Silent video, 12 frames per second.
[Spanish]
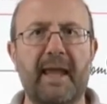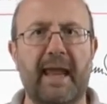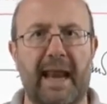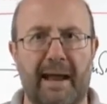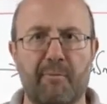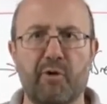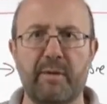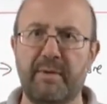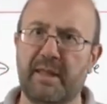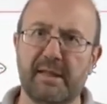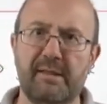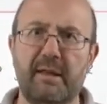el amo de
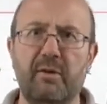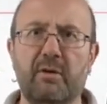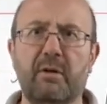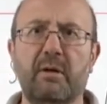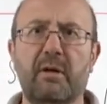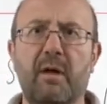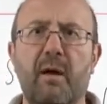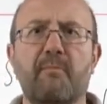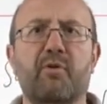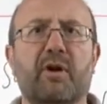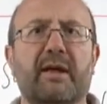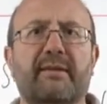mi destino
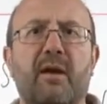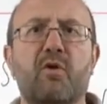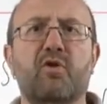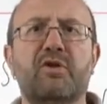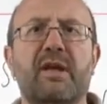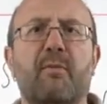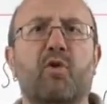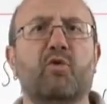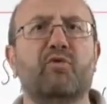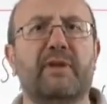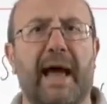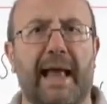porque tengo esa
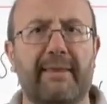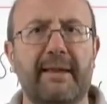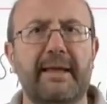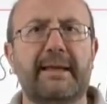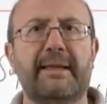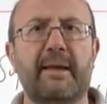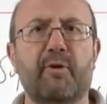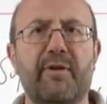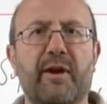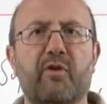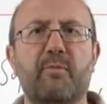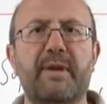voluntad de
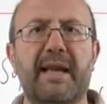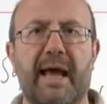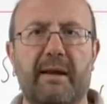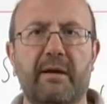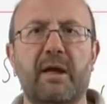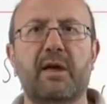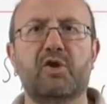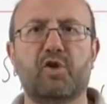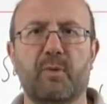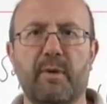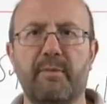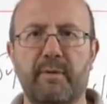poder dominar
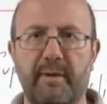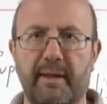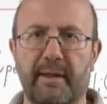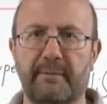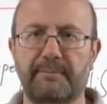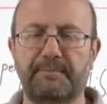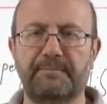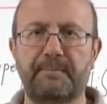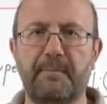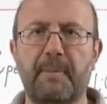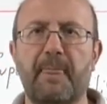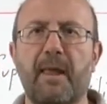sobre mi vida.
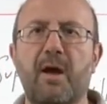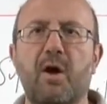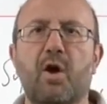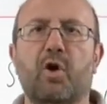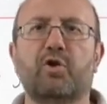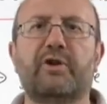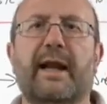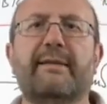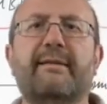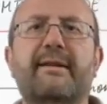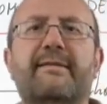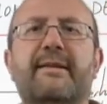Otra
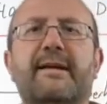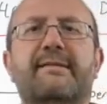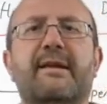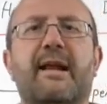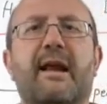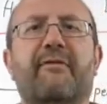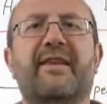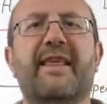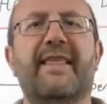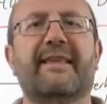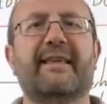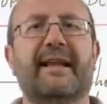característica sería la
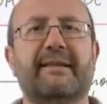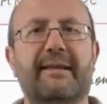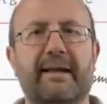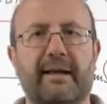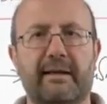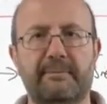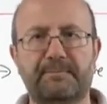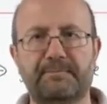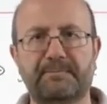afinidad a la tierra.